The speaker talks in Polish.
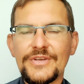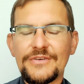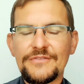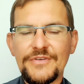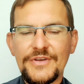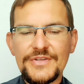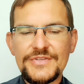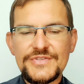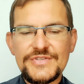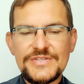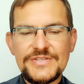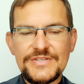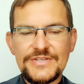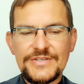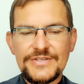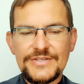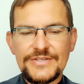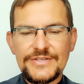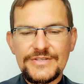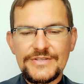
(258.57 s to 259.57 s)
Więc
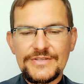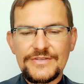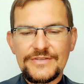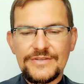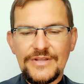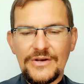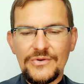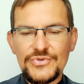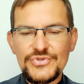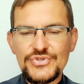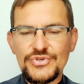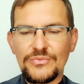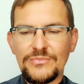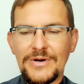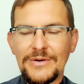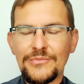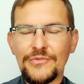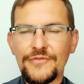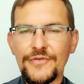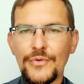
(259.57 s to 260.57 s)
ta
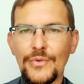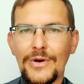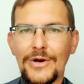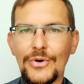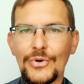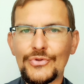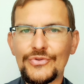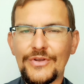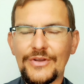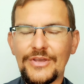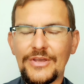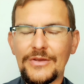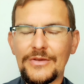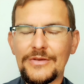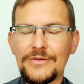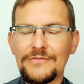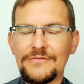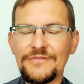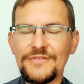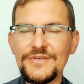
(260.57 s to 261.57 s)
osoba mówiła o
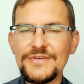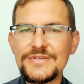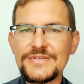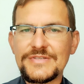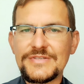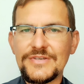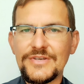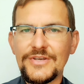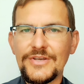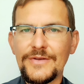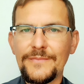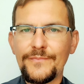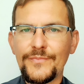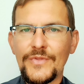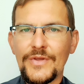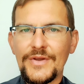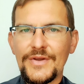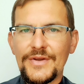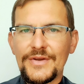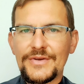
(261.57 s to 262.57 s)
takiej wizji,
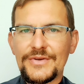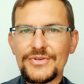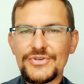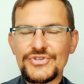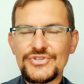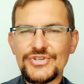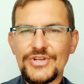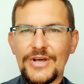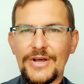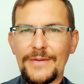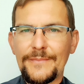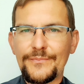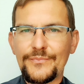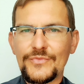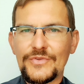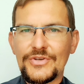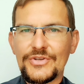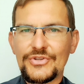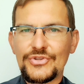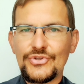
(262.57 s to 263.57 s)
że
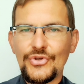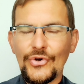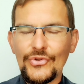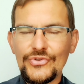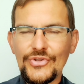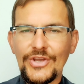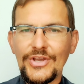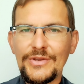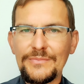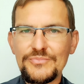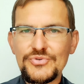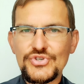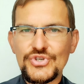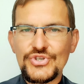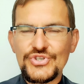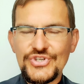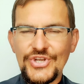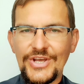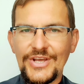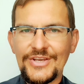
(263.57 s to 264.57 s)
do tej
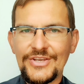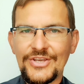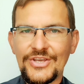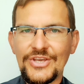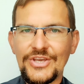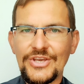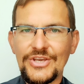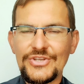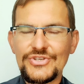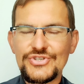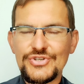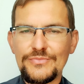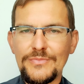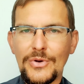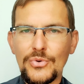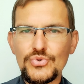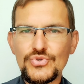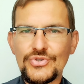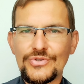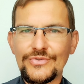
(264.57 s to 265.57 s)
przysięgi ci
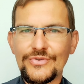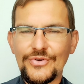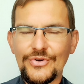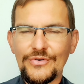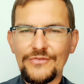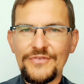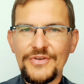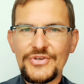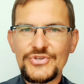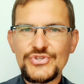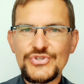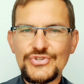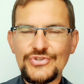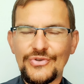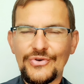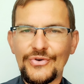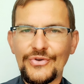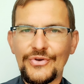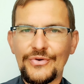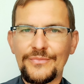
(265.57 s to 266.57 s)
małżonkowie
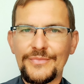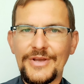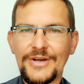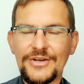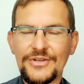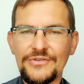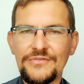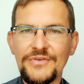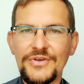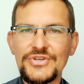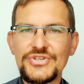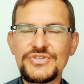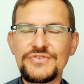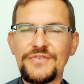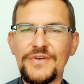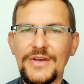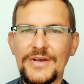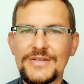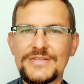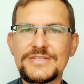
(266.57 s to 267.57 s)
stoją jak dwie
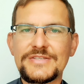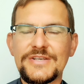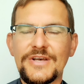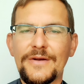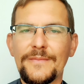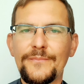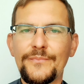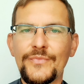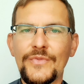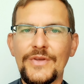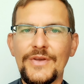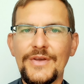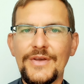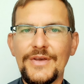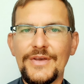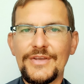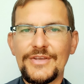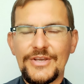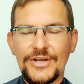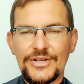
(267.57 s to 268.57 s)
świece,
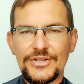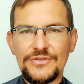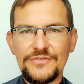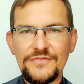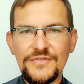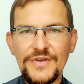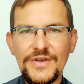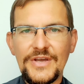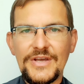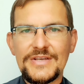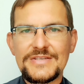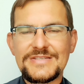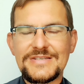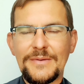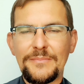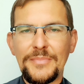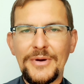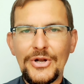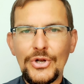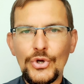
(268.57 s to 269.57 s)
jak dwie
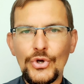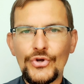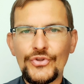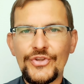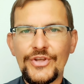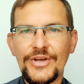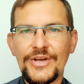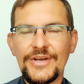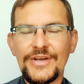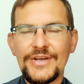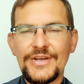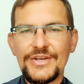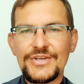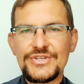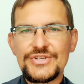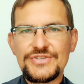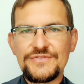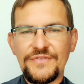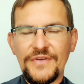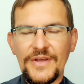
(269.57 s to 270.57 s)
zapalone
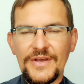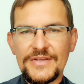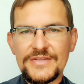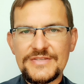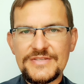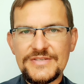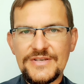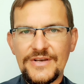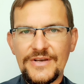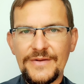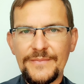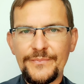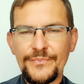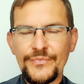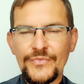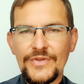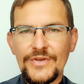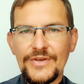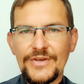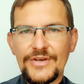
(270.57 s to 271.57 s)
świece
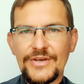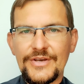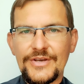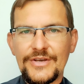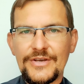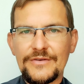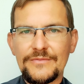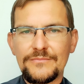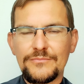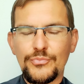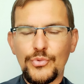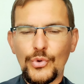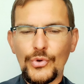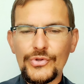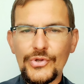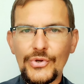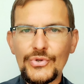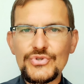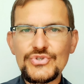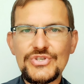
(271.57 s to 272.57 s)

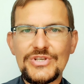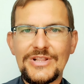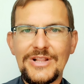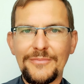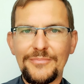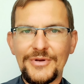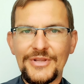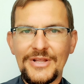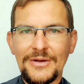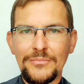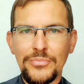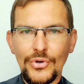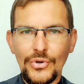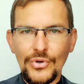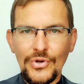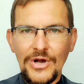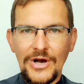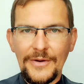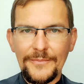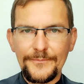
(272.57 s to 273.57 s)
płonące dla Pana
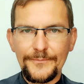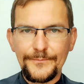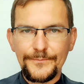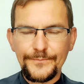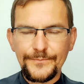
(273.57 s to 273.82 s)
Boga.